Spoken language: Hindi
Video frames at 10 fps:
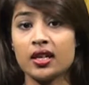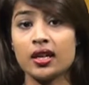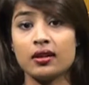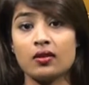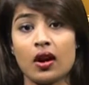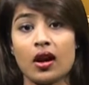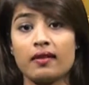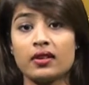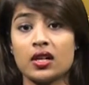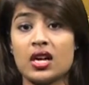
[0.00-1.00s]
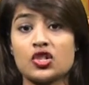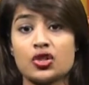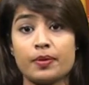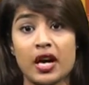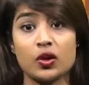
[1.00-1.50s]
के इंदिरा गांधी
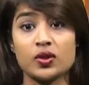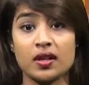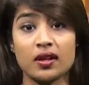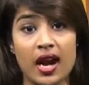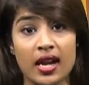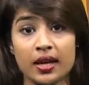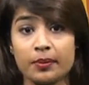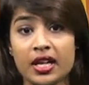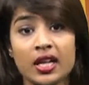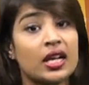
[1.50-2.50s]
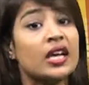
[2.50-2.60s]
राष्ट्रीय मानव संग्रहालय में